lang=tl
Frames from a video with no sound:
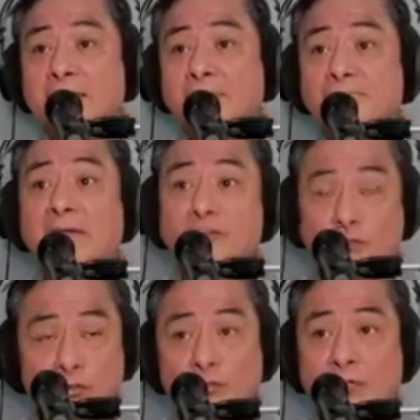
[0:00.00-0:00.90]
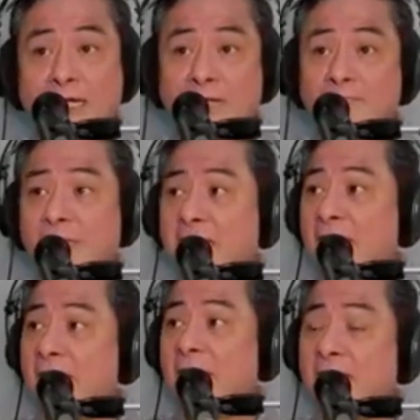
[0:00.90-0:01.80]
matulungan, ma
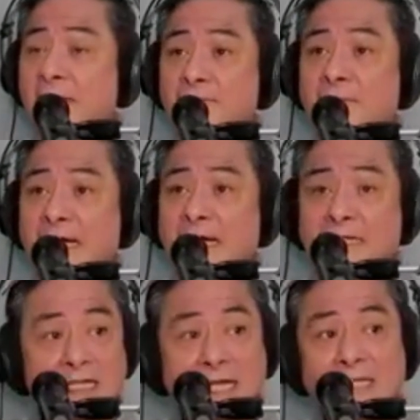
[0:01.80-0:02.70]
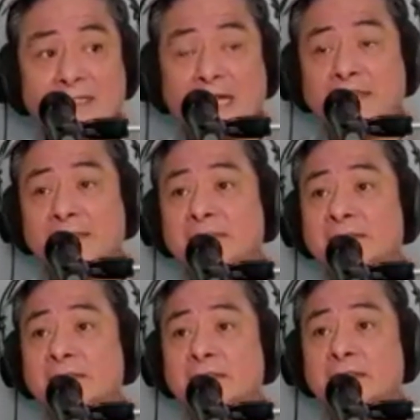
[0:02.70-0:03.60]
maalalayan
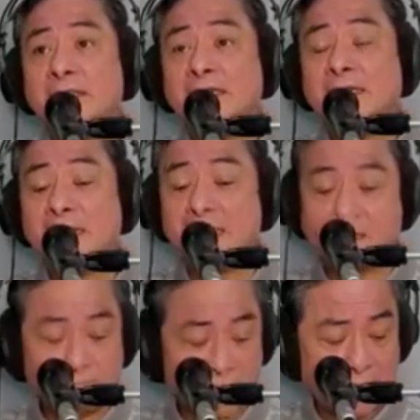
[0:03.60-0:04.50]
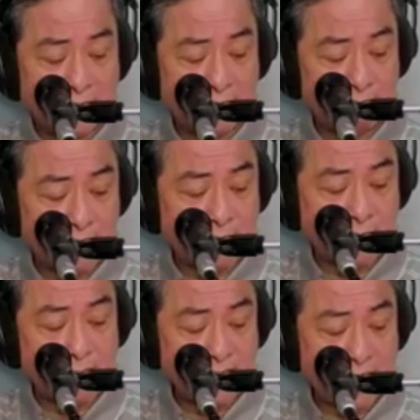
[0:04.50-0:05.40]
ang mga
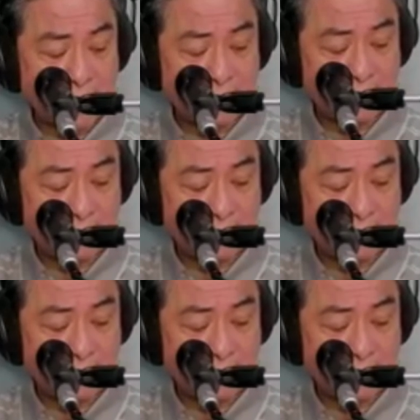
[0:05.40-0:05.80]
mamamayan,